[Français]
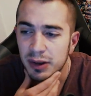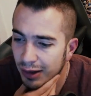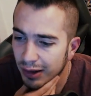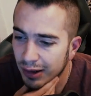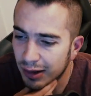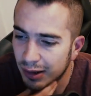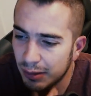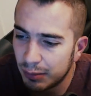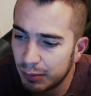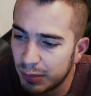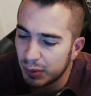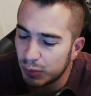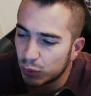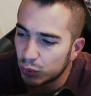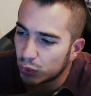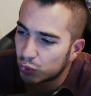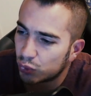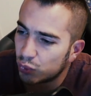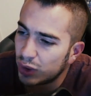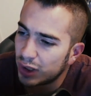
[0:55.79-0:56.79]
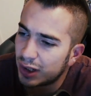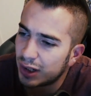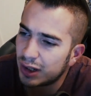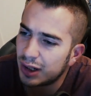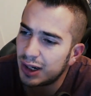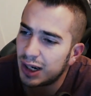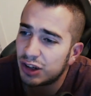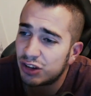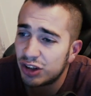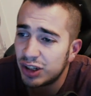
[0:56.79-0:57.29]
Euh, mais bon, dans tous les
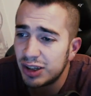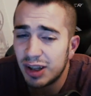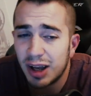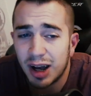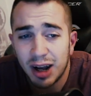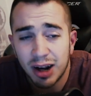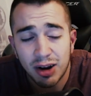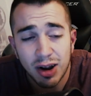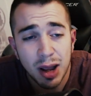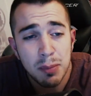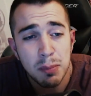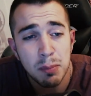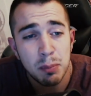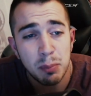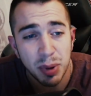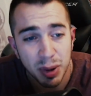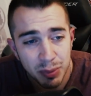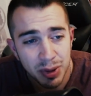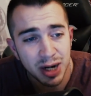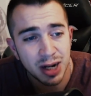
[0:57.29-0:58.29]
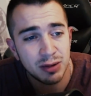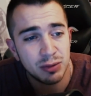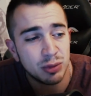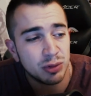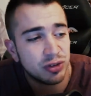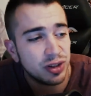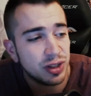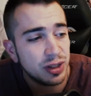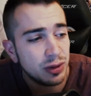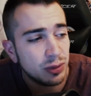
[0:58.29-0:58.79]
cas, la chaîne aura quand même pas mal
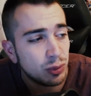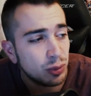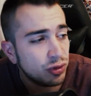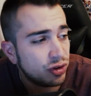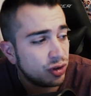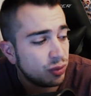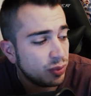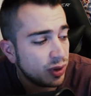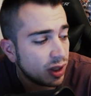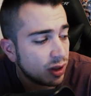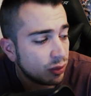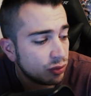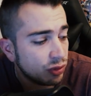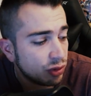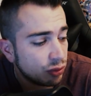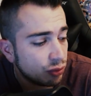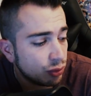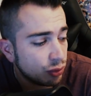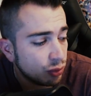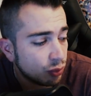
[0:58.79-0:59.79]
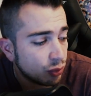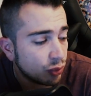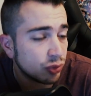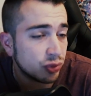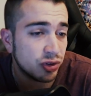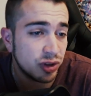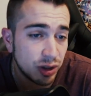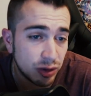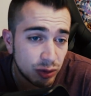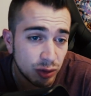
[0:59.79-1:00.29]
avancé, aussi bien au niveau de mon
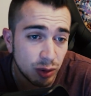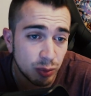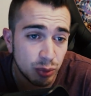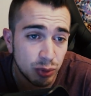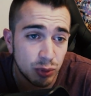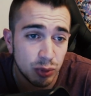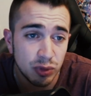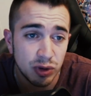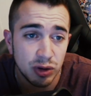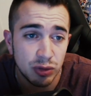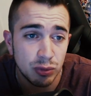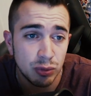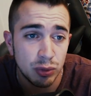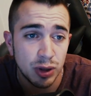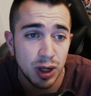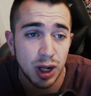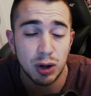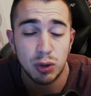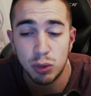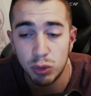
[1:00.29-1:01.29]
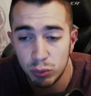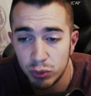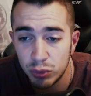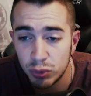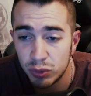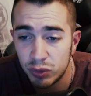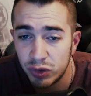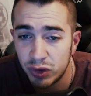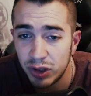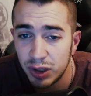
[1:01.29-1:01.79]
setup qu'au niveau de la
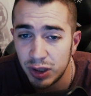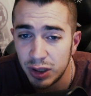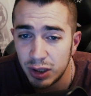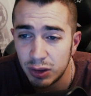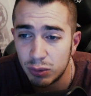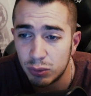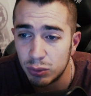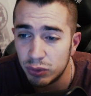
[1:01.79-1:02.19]
communauté,